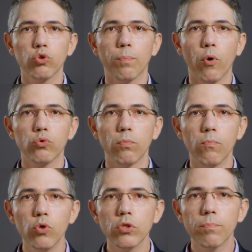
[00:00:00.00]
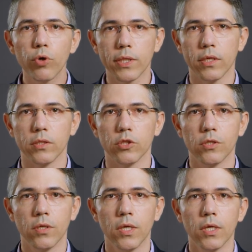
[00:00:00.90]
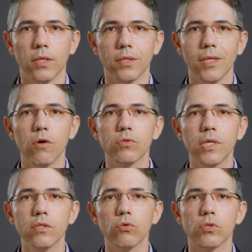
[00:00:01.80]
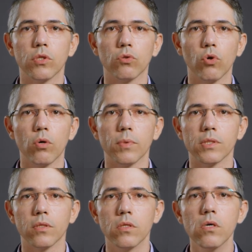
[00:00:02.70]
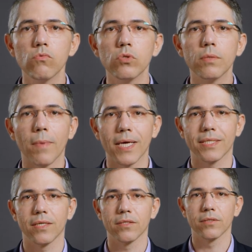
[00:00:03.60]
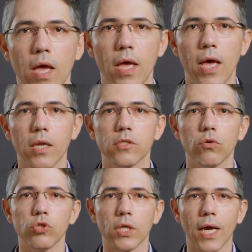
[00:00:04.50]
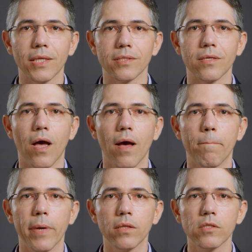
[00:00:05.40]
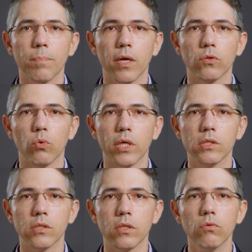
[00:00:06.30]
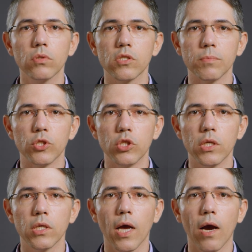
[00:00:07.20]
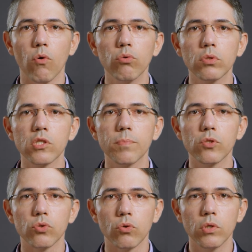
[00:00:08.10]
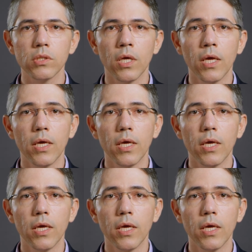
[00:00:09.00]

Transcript: Outro ponto muito importante: na ausência dos sintomas, não use máscaras. Elas são indicadas apenas para doentes não transmitirem a outras pessoas